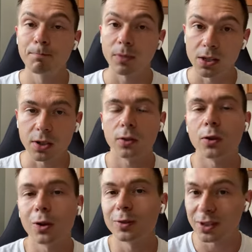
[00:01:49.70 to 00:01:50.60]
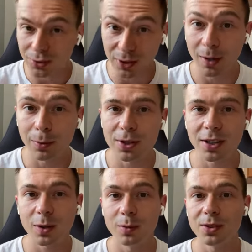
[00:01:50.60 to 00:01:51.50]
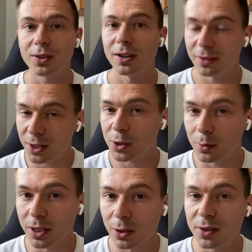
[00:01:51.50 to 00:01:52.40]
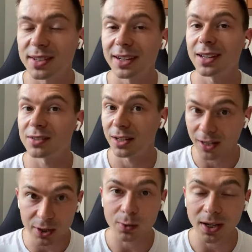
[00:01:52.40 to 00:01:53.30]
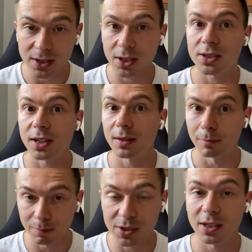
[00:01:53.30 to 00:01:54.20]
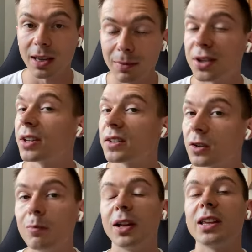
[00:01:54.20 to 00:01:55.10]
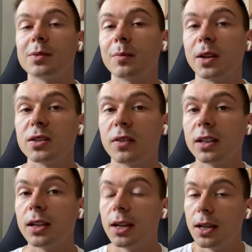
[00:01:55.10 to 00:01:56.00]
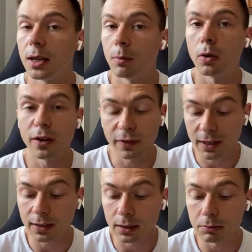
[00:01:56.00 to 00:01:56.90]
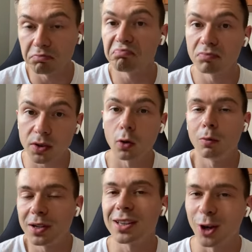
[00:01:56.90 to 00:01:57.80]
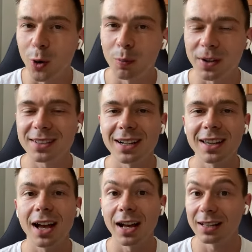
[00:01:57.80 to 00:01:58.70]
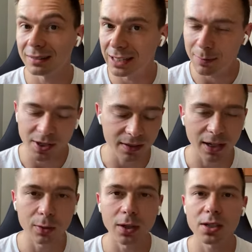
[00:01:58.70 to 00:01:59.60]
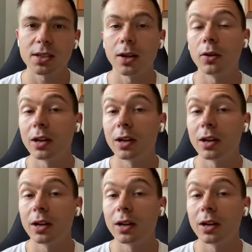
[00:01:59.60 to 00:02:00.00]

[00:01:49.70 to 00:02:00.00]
jeżeli to oglądasz, to nie bój się robić trochę większą ilość serii, jeżeli nie czujesz jeszcze, że ten mięsień jest kompletnie przepracowany, bo efekty są, myślę, opłacalne, a nie przetrenujesz się, o